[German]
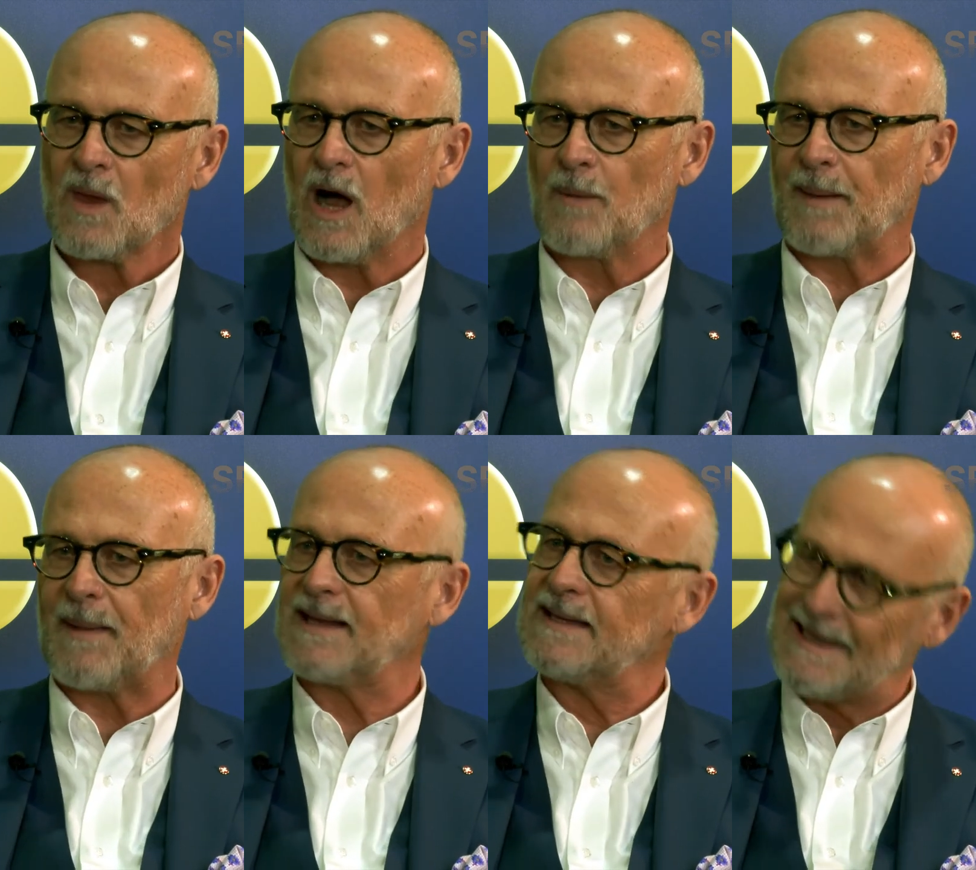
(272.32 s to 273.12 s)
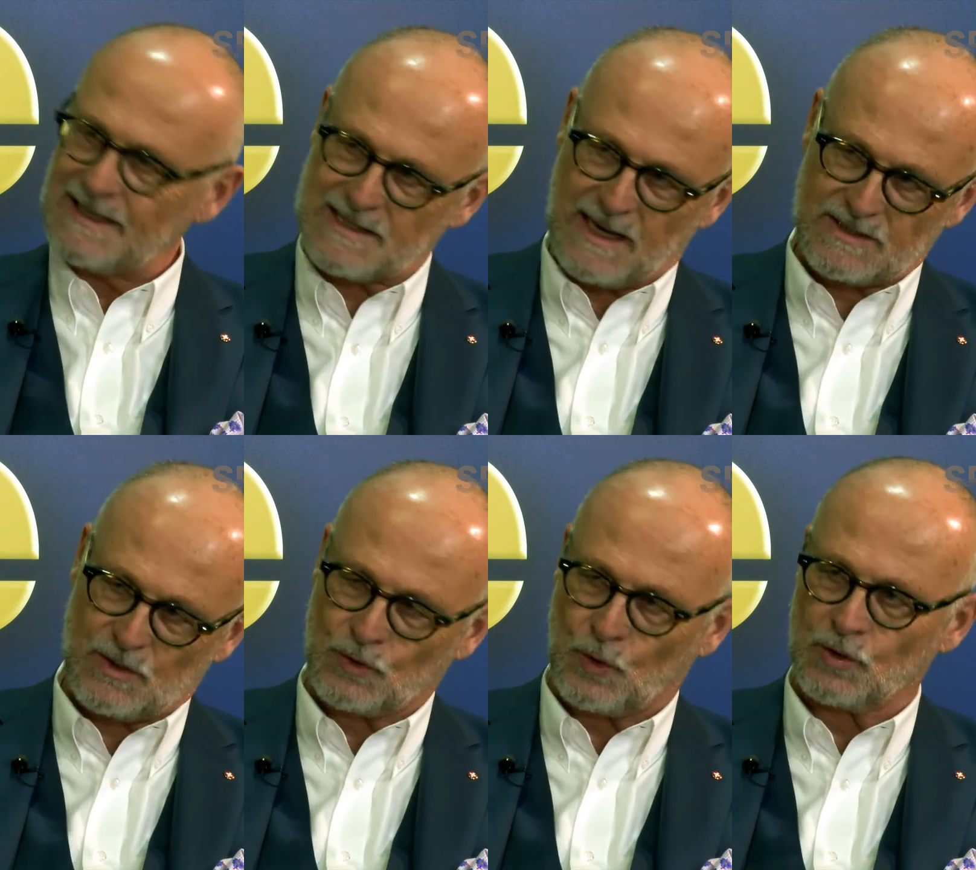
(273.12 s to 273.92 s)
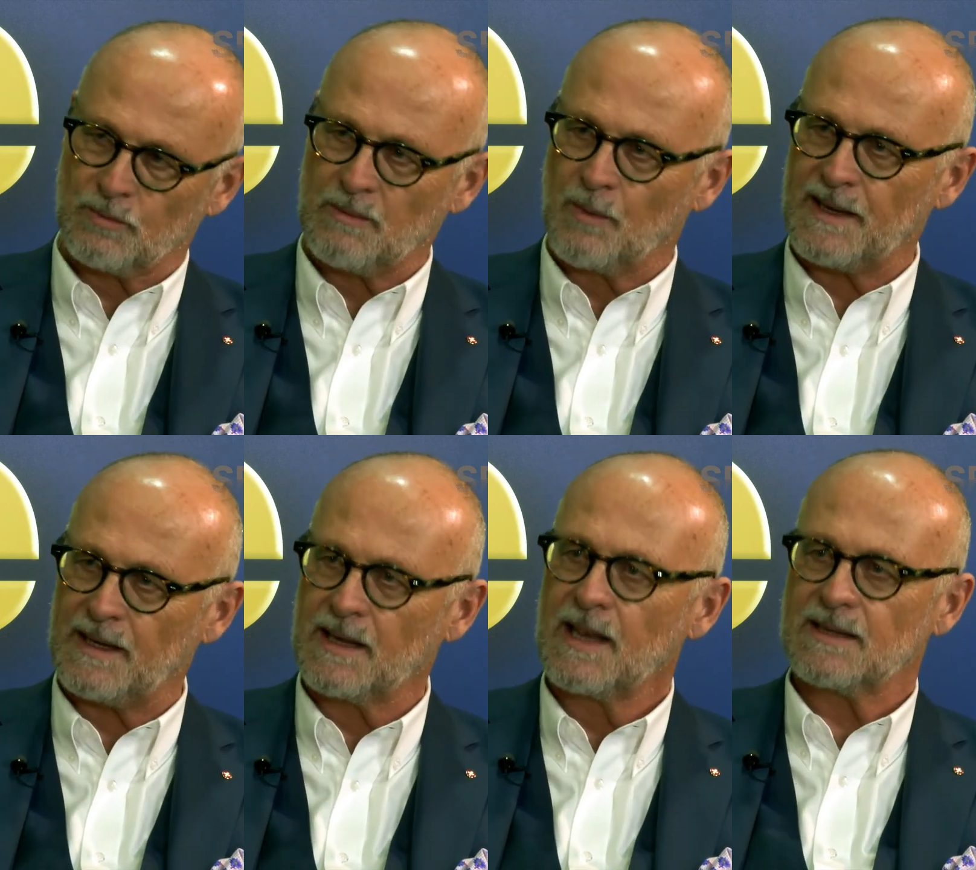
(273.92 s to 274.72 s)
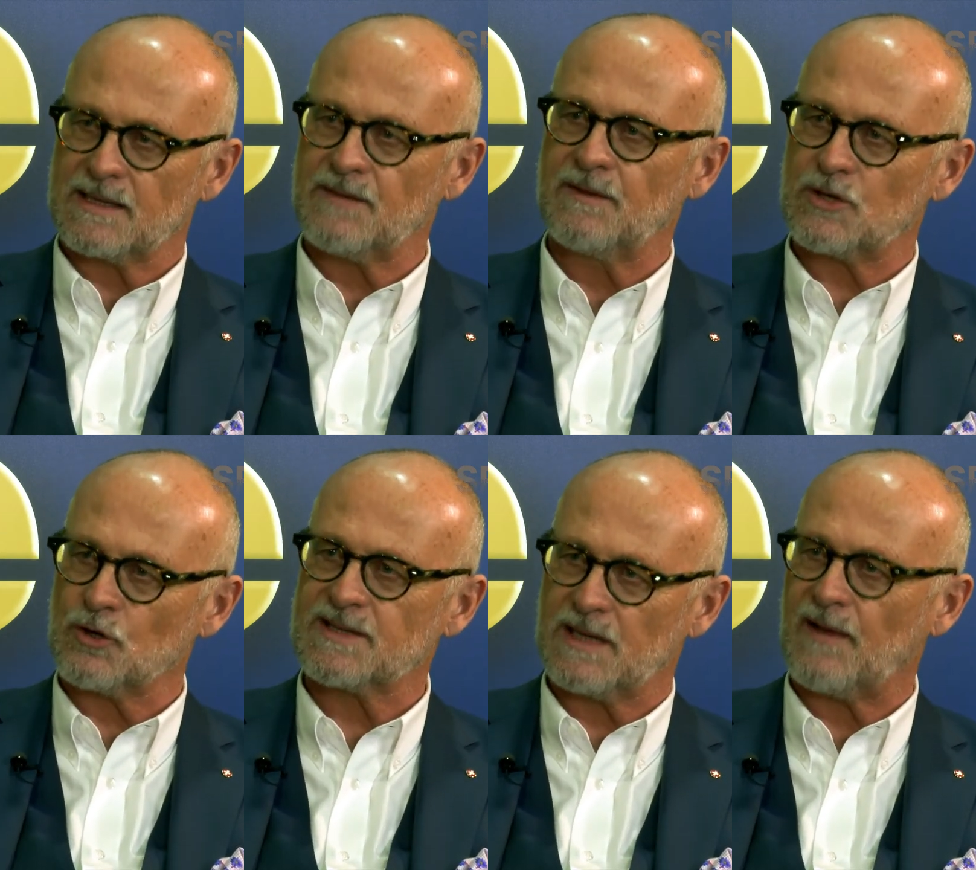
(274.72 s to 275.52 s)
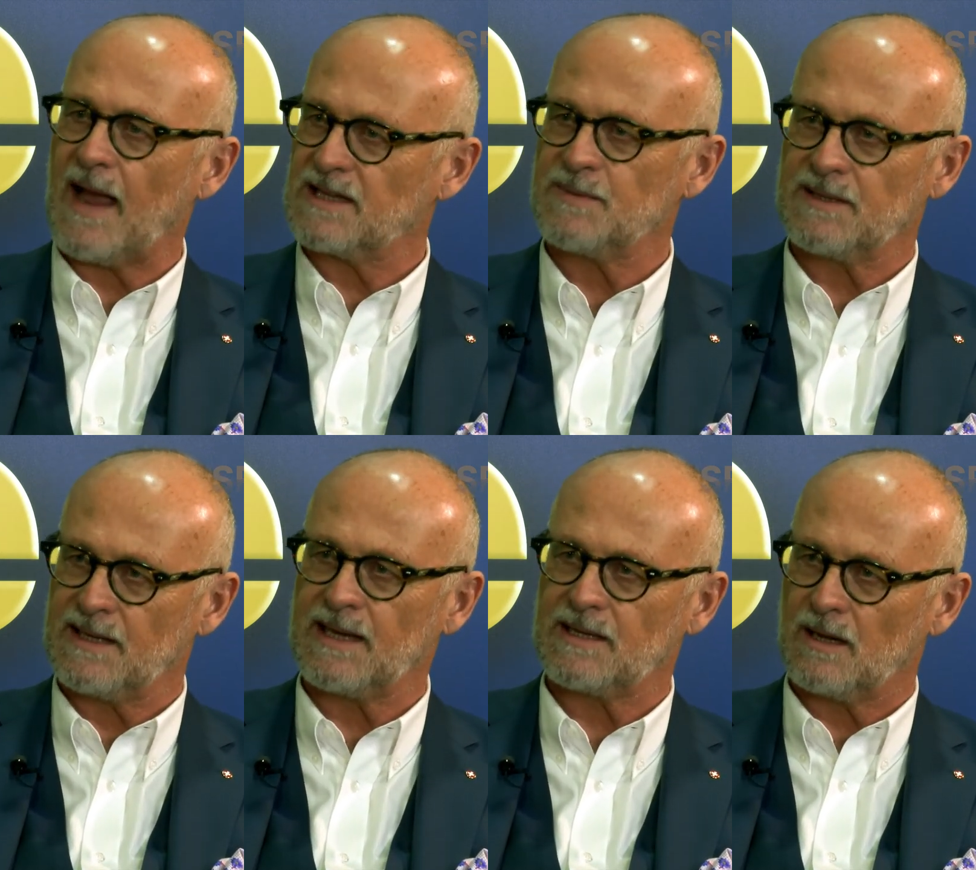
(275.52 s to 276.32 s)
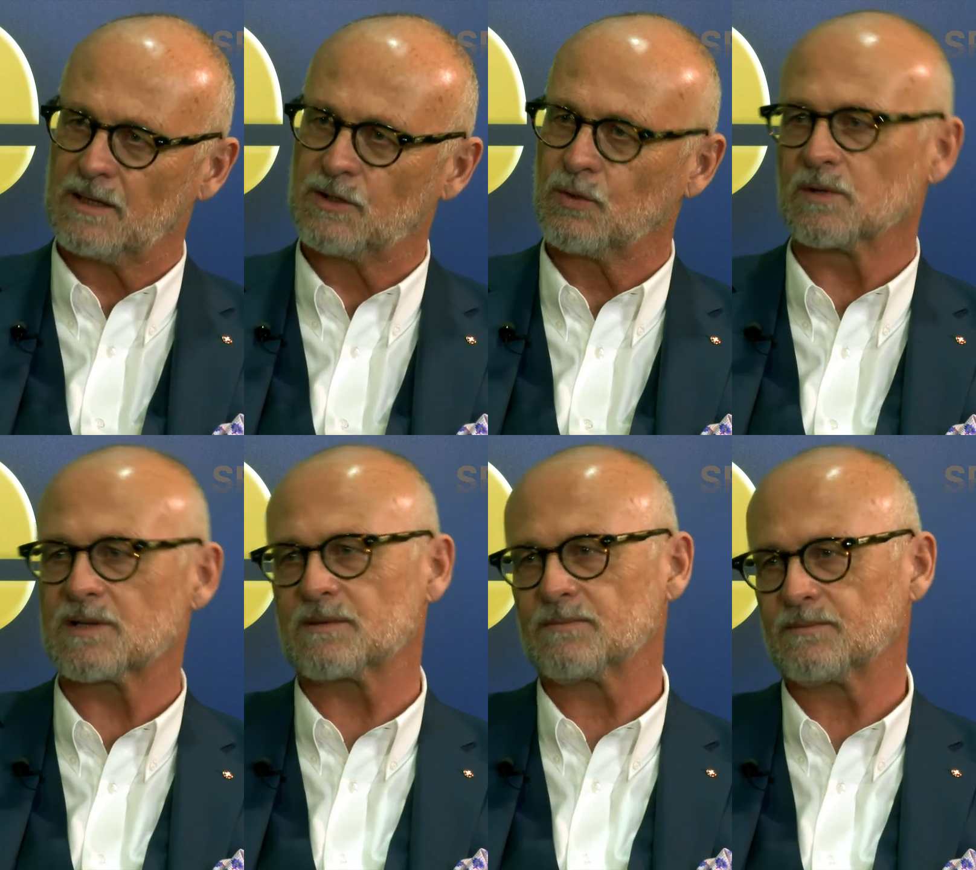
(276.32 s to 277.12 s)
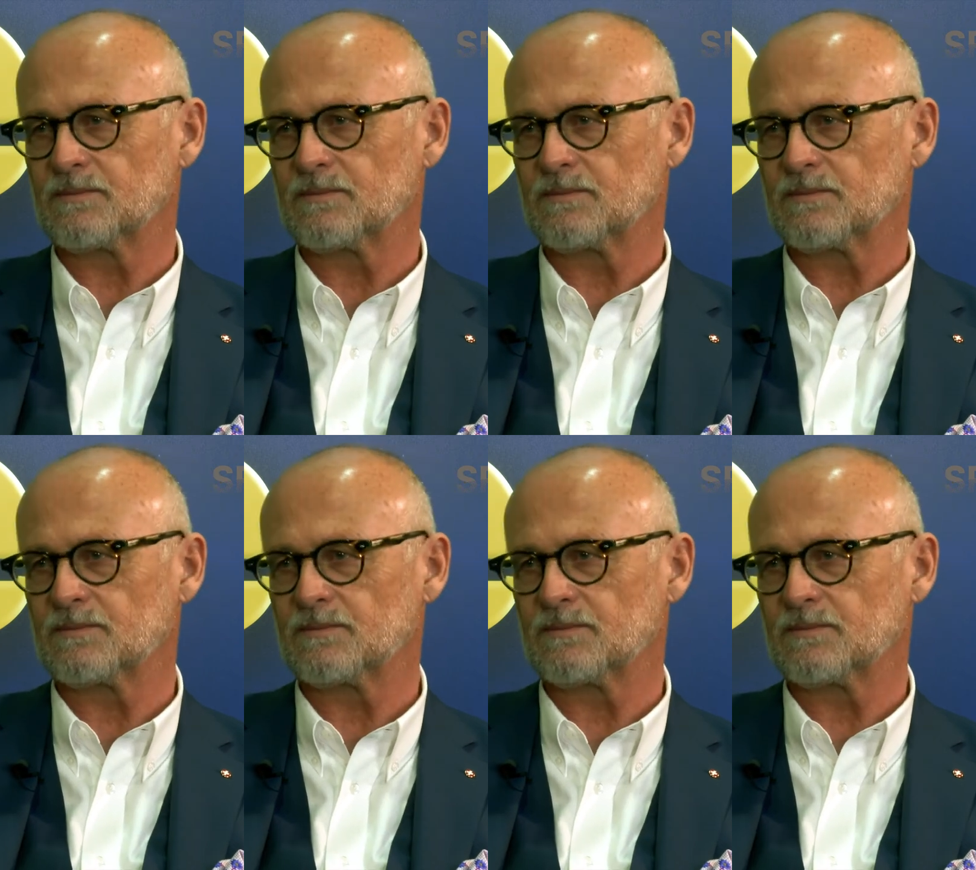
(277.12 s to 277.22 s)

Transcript: Aber bei den Dienstleistungen rund um Immobilien, da sind wir schon sehr weit mit digitalen Tools. Mhm.